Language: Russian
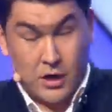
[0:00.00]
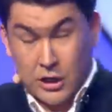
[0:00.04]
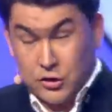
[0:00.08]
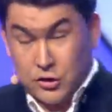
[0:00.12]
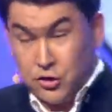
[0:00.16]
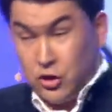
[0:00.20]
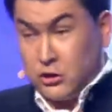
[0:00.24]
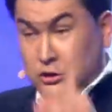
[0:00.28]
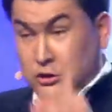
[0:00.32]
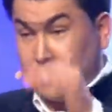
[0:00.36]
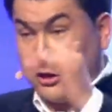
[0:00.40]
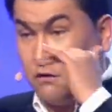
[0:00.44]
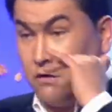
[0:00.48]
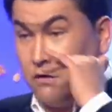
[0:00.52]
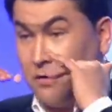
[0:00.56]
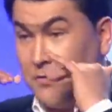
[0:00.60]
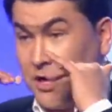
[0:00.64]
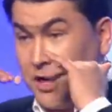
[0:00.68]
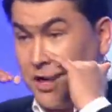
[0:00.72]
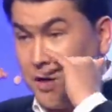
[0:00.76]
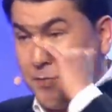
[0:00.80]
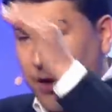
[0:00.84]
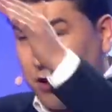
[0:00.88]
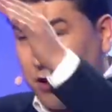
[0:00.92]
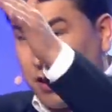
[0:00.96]
Одно
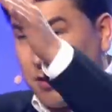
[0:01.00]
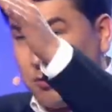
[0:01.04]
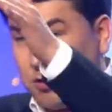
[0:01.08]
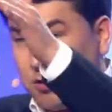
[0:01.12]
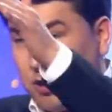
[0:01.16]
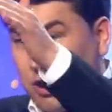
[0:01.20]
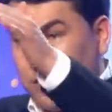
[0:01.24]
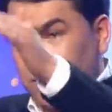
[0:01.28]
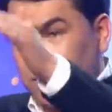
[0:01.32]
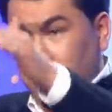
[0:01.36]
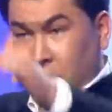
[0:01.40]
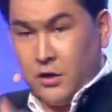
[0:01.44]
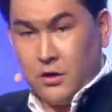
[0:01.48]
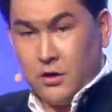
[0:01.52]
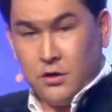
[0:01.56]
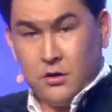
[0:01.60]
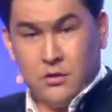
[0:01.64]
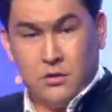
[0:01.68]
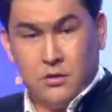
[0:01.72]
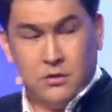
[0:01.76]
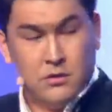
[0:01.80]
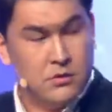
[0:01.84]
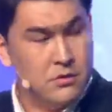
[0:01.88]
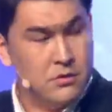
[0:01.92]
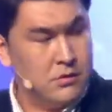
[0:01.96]
слово. Магрипа Харипулаевна.
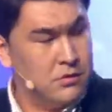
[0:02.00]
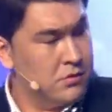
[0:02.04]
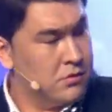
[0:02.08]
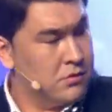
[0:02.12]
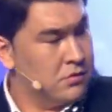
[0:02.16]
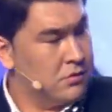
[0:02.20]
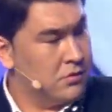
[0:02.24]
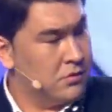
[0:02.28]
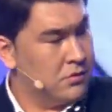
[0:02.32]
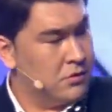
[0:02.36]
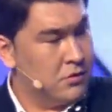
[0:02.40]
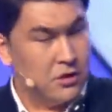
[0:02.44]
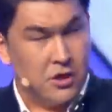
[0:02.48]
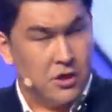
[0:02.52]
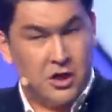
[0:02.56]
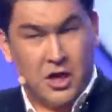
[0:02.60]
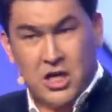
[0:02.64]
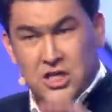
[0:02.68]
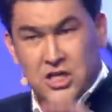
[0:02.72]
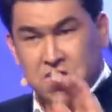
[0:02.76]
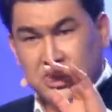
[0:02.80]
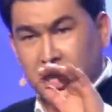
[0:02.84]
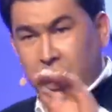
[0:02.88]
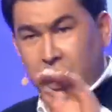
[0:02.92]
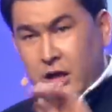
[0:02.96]

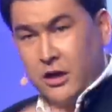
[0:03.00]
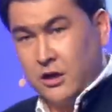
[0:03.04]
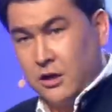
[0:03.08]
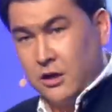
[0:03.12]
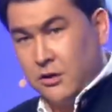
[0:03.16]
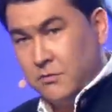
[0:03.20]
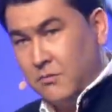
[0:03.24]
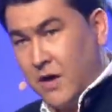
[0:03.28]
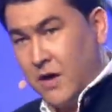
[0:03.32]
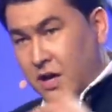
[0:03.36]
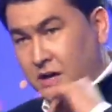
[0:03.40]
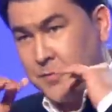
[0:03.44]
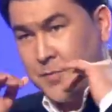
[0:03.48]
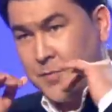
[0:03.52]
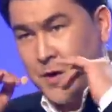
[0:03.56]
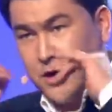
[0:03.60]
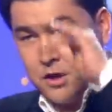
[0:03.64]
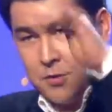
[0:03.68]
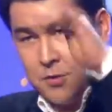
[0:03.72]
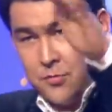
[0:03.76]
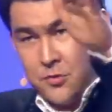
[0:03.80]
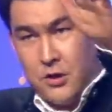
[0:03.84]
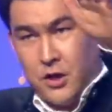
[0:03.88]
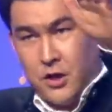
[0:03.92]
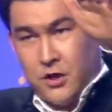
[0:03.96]
Хэштег.
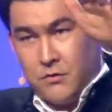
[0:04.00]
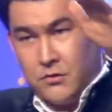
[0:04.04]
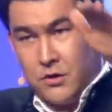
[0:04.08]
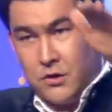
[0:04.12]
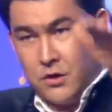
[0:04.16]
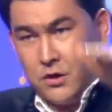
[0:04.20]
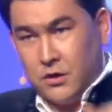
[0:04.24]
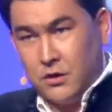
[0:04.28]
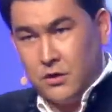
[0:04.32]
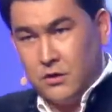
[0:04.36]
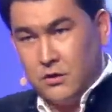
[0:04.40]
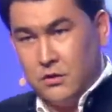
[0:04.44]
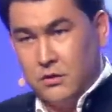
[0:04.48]
Магрипа Харипулаевна.